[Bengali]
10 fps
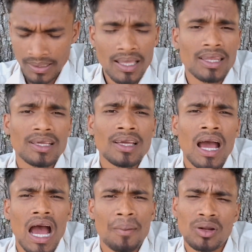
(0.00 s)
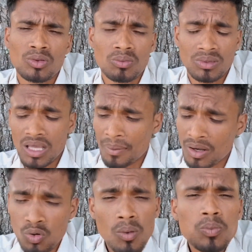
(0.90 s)
তাইলে আমার
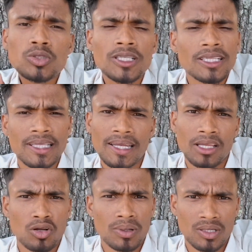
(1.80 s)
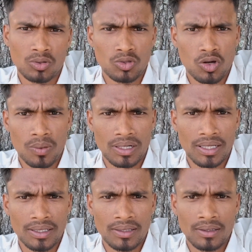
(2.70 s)
আমার রংপুর সিটিত কেন এরকম একটা উদ্যোগ হবার নাই